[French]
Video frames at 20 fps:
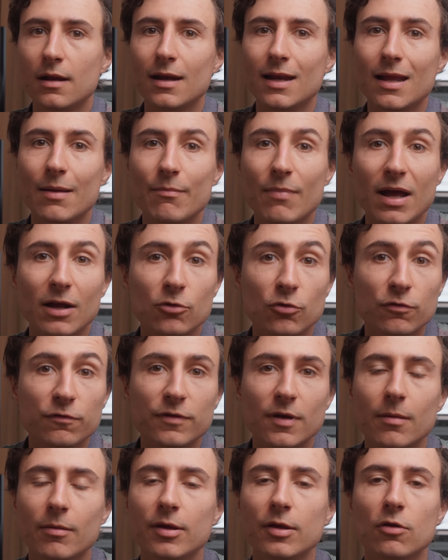la marque de
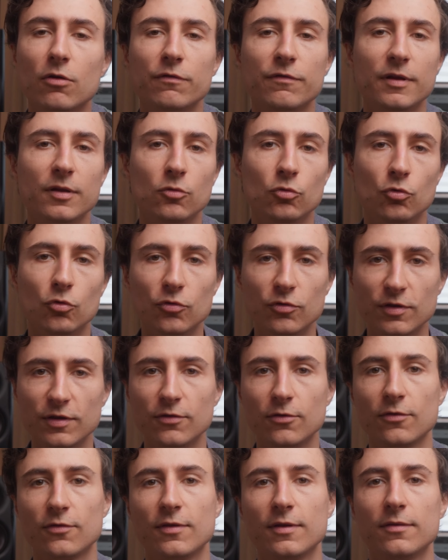fabrique en fait de
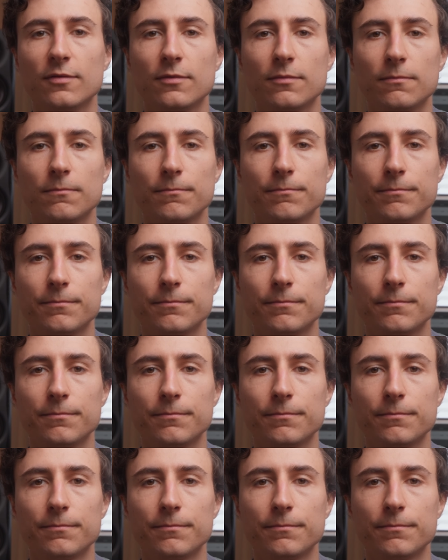ces enceintes.